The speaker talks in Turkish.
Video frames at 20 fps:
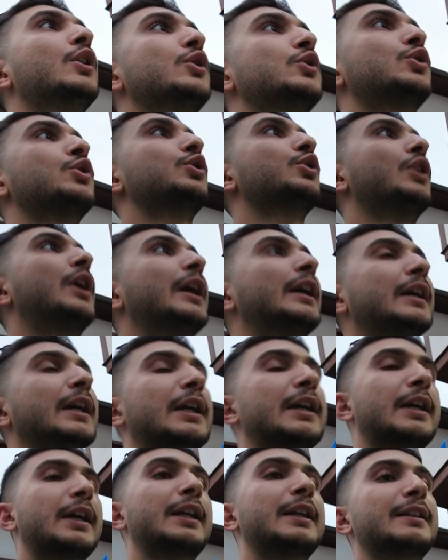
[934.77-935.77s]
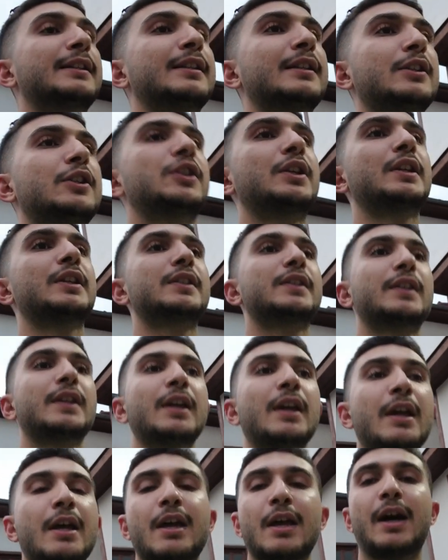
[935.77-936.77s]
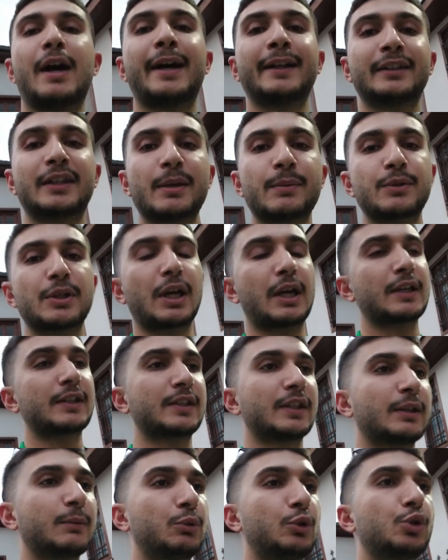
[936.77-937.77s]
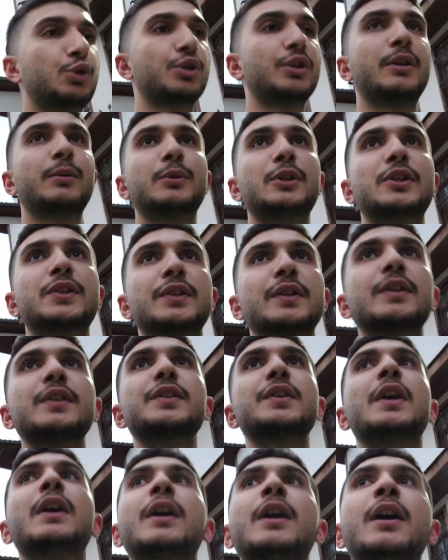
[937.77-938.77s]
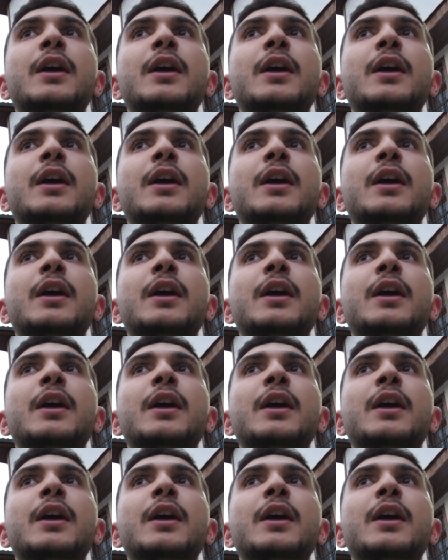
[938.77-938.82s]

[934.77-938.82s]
Çünkü Ankara Kalesi'nin içerisi Antep Çarşısı gibi düşünebilirsiniz.